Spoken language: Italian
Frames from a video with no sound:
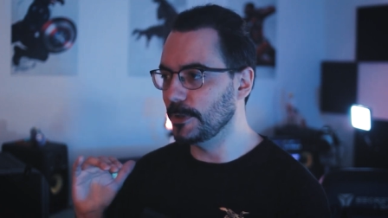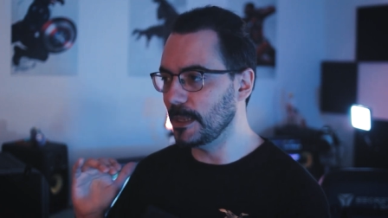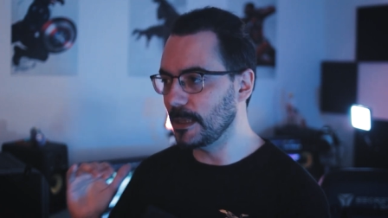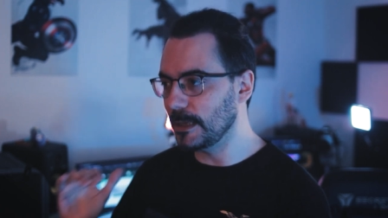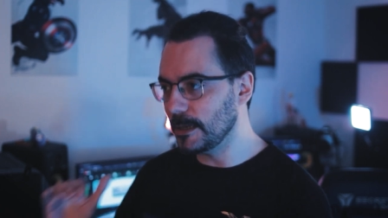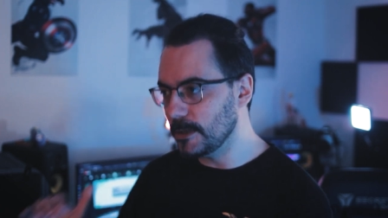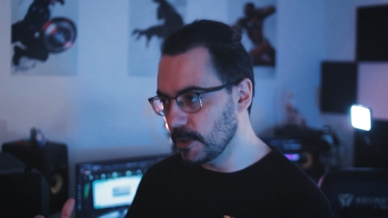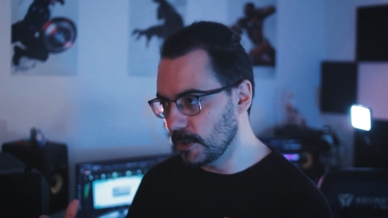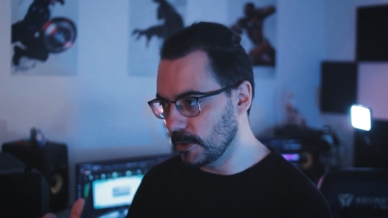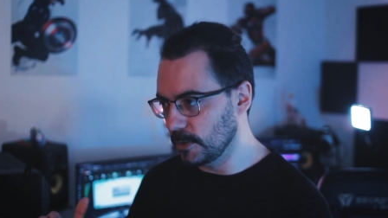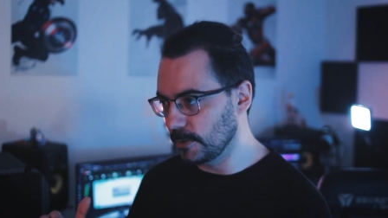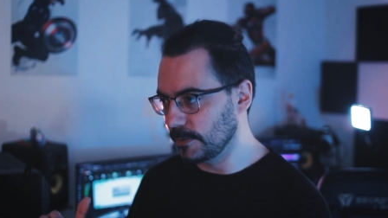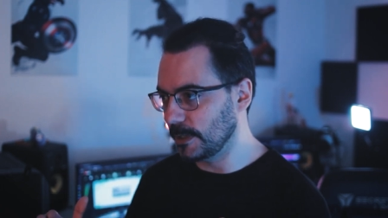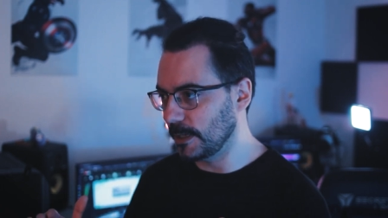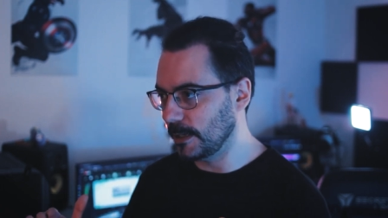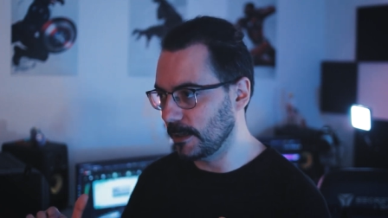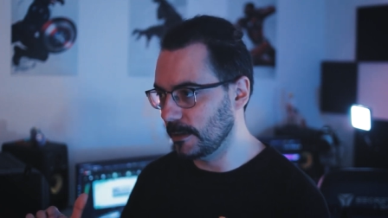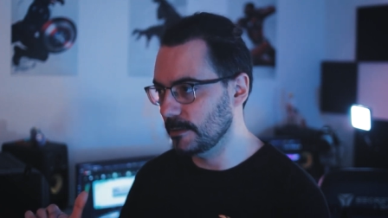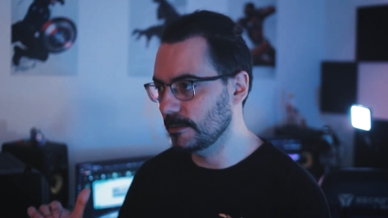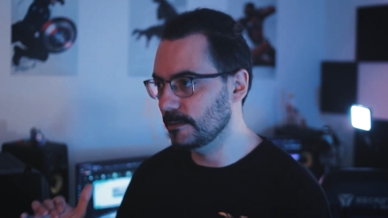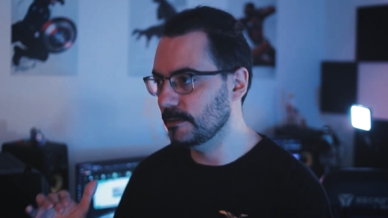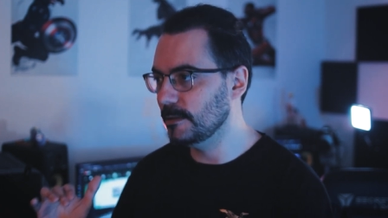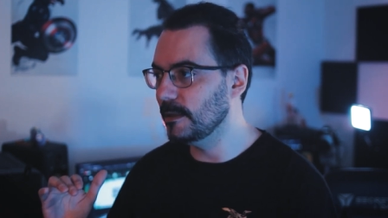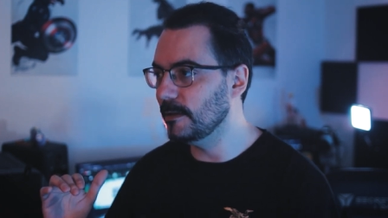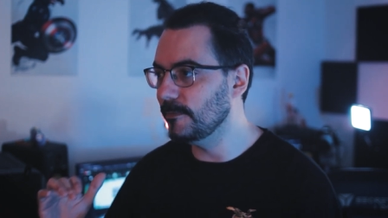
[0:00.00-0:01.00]
nel
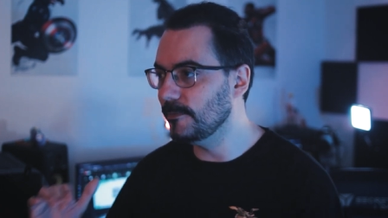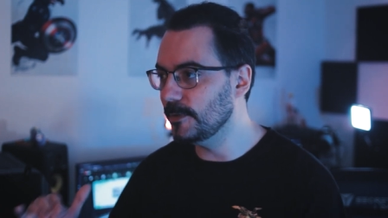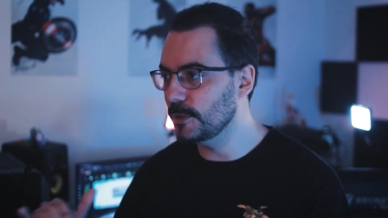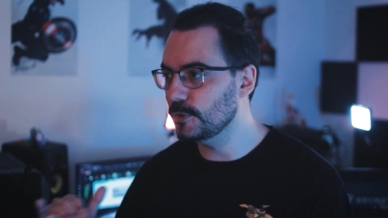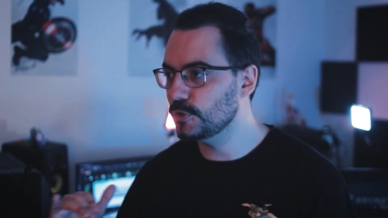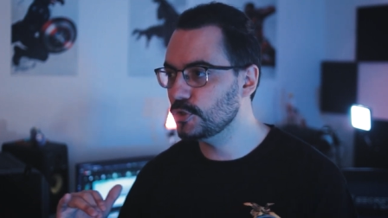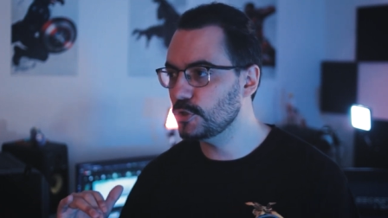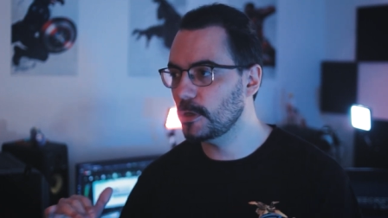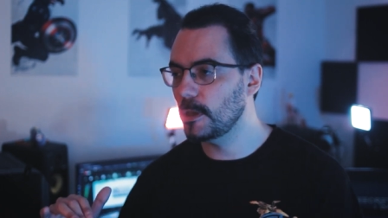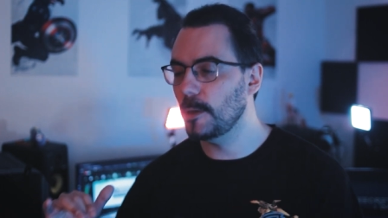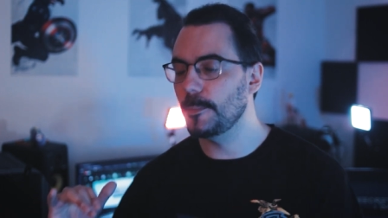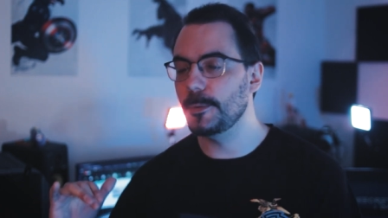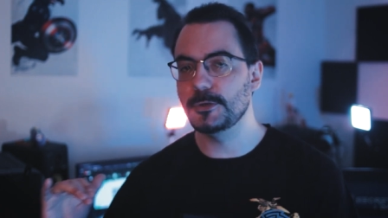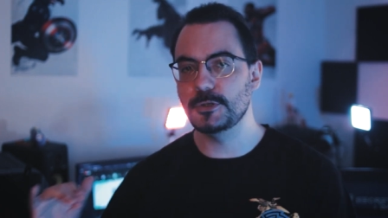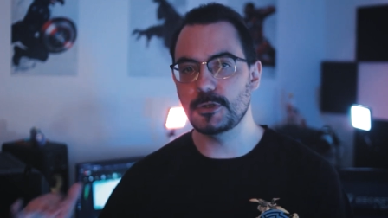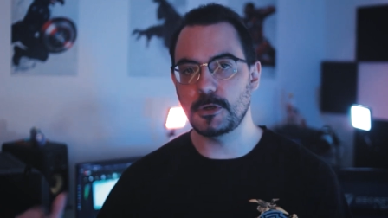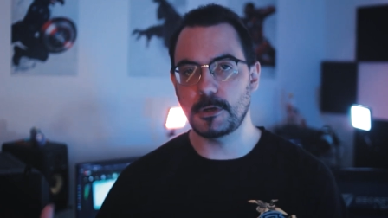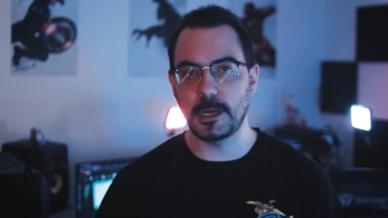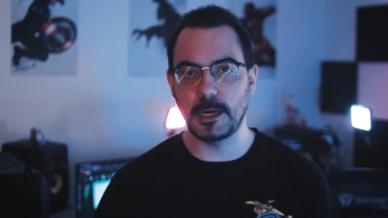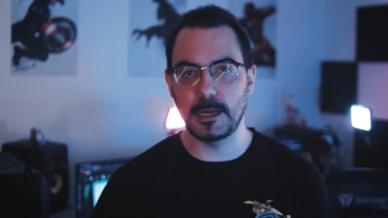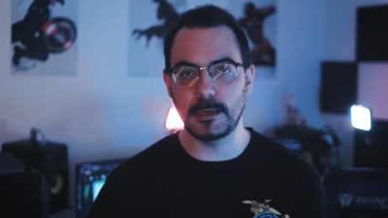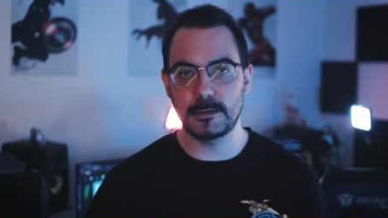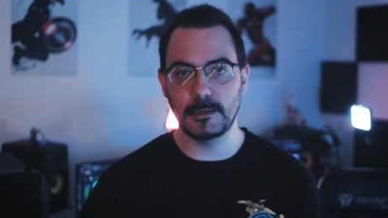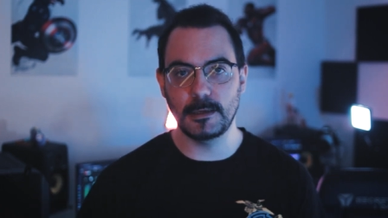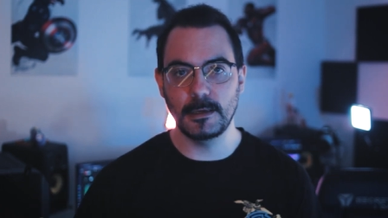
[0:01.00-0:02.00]
Gotha dei videogiochi più
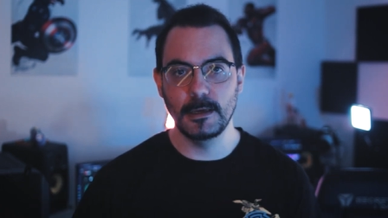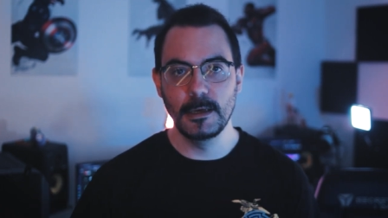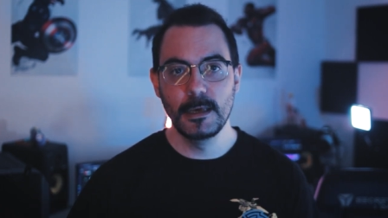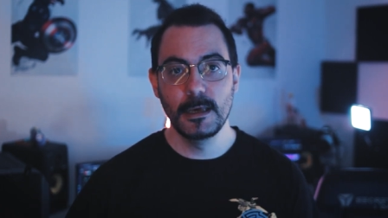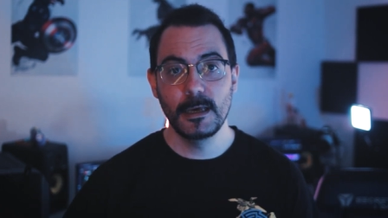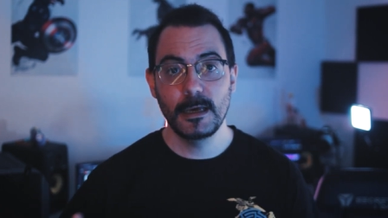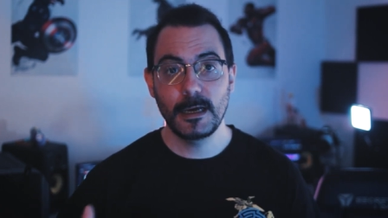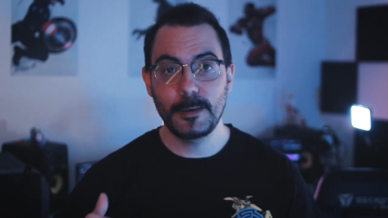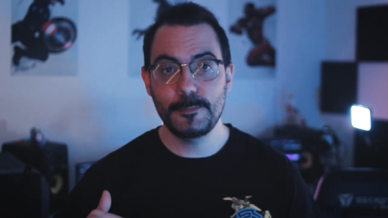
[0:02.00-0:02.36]
giocati,